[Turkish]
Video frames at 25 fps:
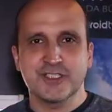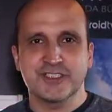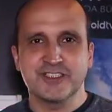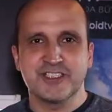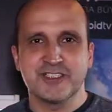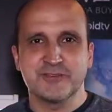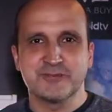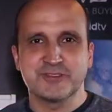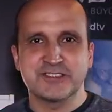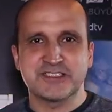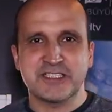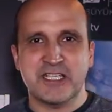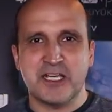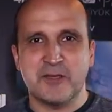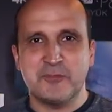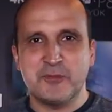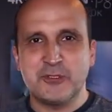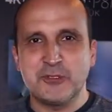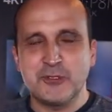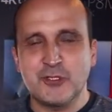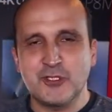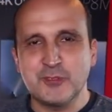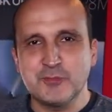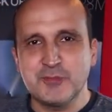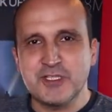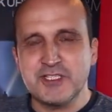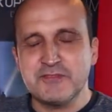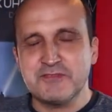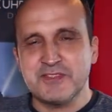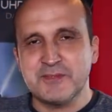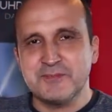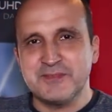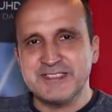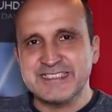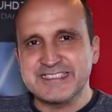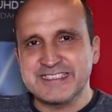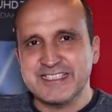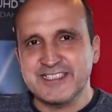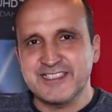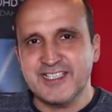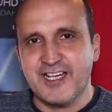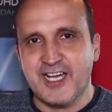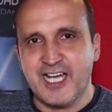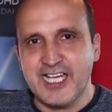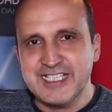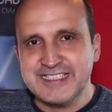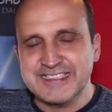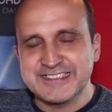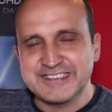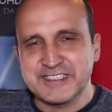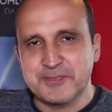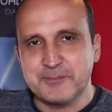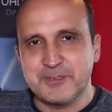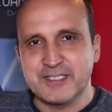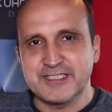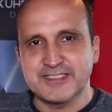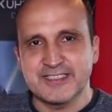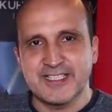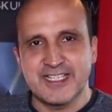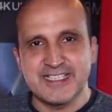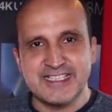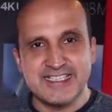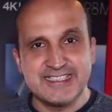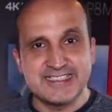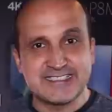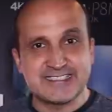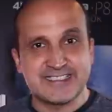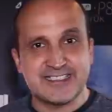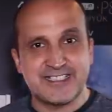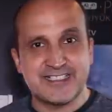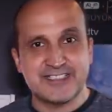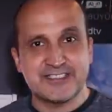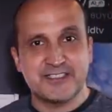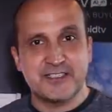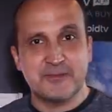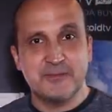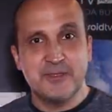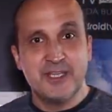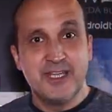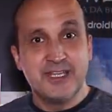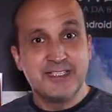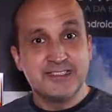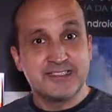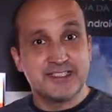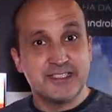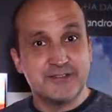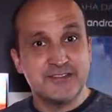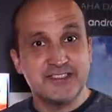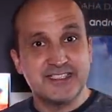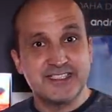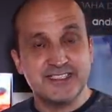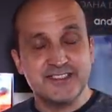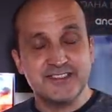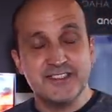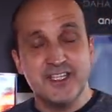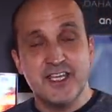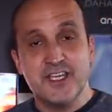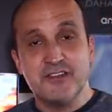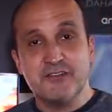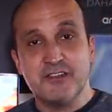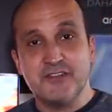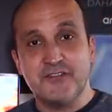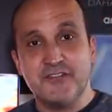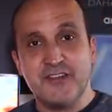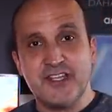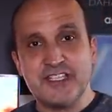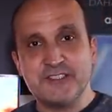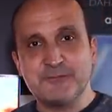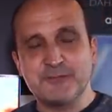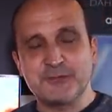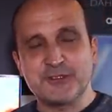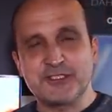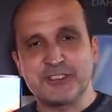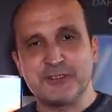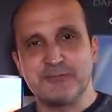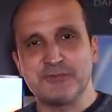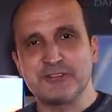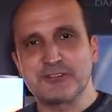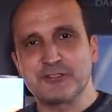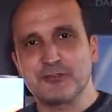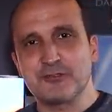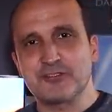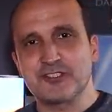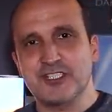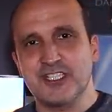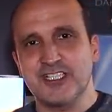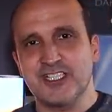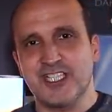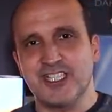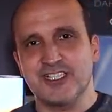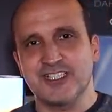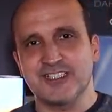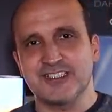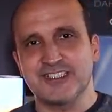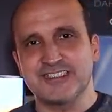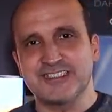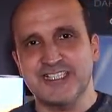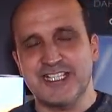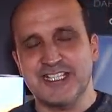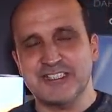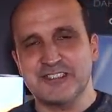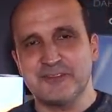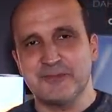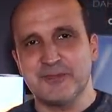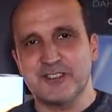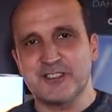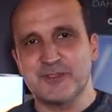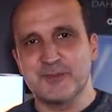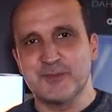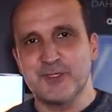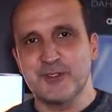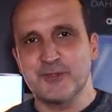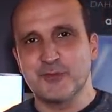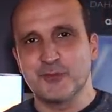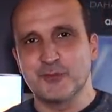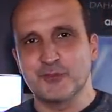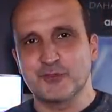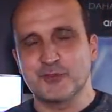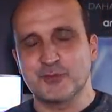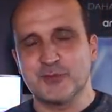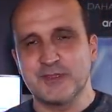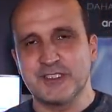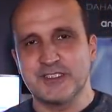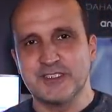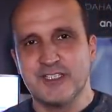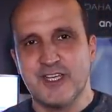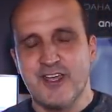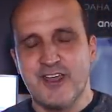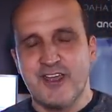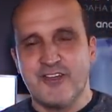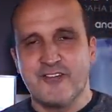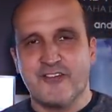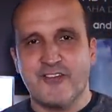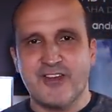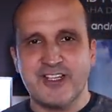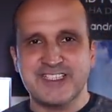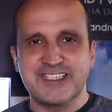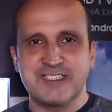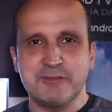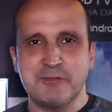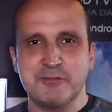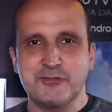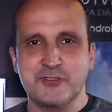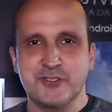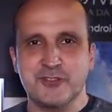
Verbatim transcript: kanalımıza abone olmayı ve bizleri aynı zamanda Instagram, Twitter ve Facebook gibi sosyal ağlarda takip etmeyi unutmayın. Farklı bir